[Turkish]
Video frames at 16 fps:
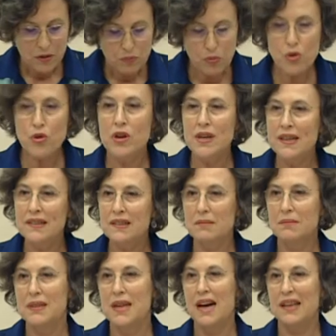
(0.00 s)
bu
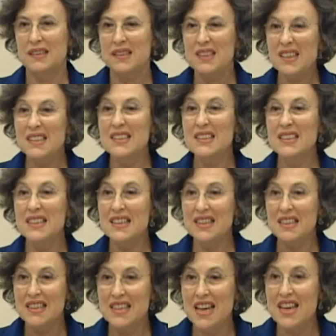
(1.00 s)
yönetimden
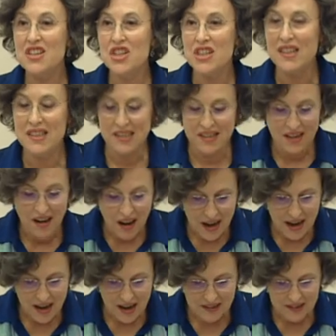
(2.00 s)
kadınların, gençlerin
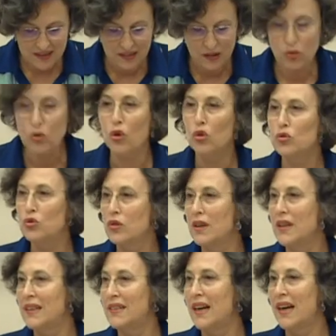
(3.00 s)
hayatını
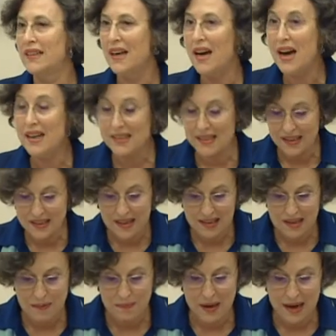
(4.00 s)
kontrol eden erkek
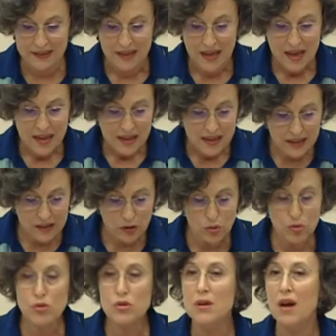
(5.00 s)
egemen iki
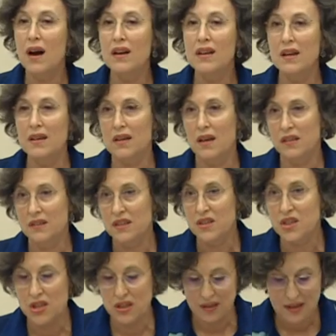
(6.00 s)
yüzlü ahlak
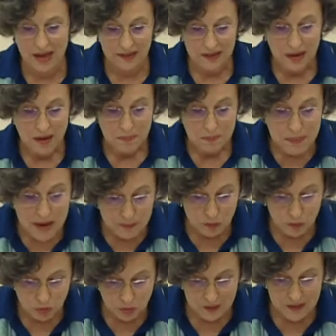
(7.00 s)
anlayışından
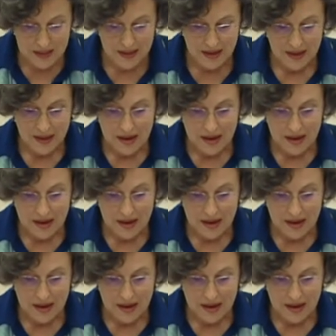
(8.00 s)
memnun değil.